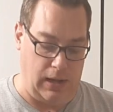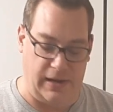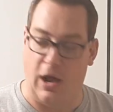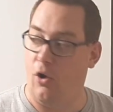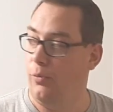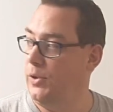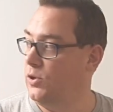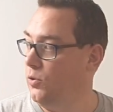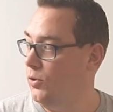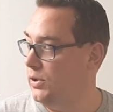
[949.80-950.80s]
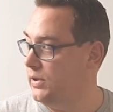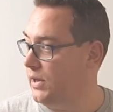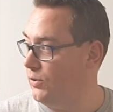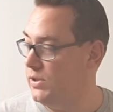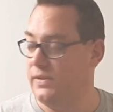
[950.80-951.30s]
Hat auch einen Mitgrund,
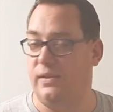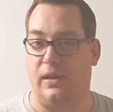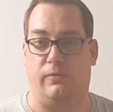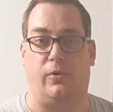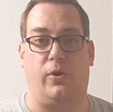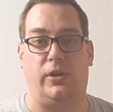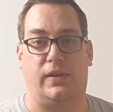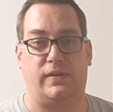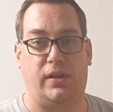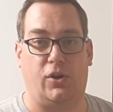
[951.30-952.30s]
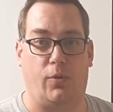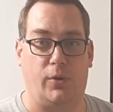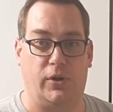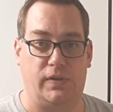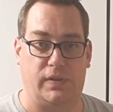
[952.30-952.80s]
dadurch, dass die Hefe heute erst
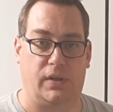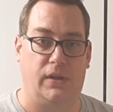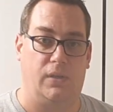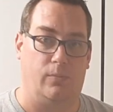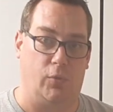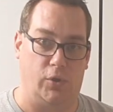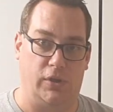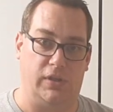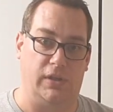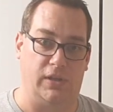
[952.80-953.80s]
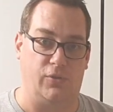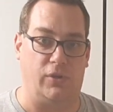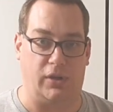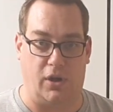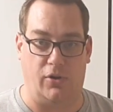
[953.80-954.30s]
gekommen ist, möchte ich die
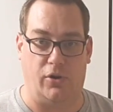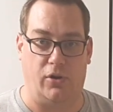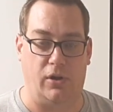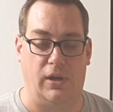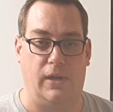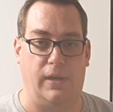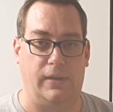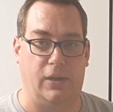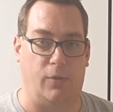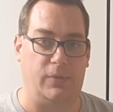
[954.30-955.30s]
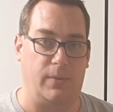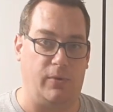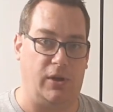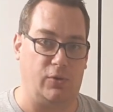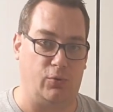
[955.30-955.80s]
natürlich auch noch an die
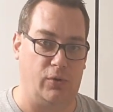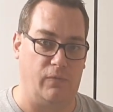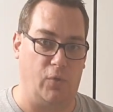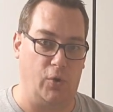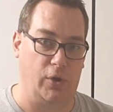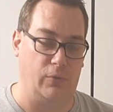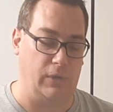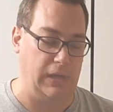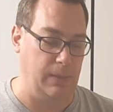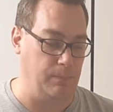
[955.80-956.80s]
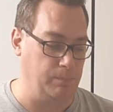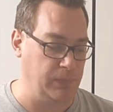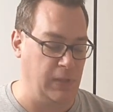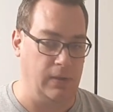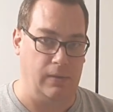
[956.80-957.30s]
Raumtemperatur gewöhnen und eben
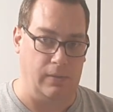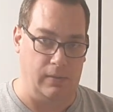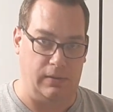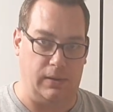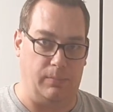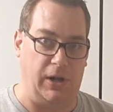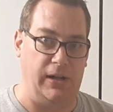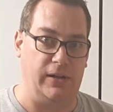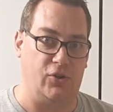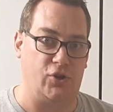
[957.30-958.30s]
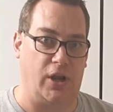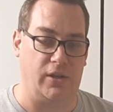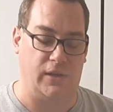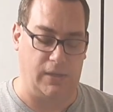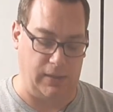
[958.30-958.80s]
den Ball, den
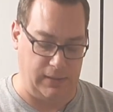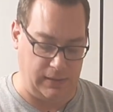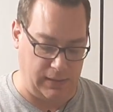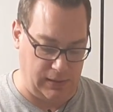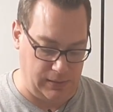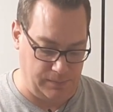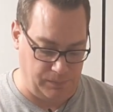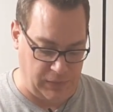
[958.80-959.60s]
Starter da innen drin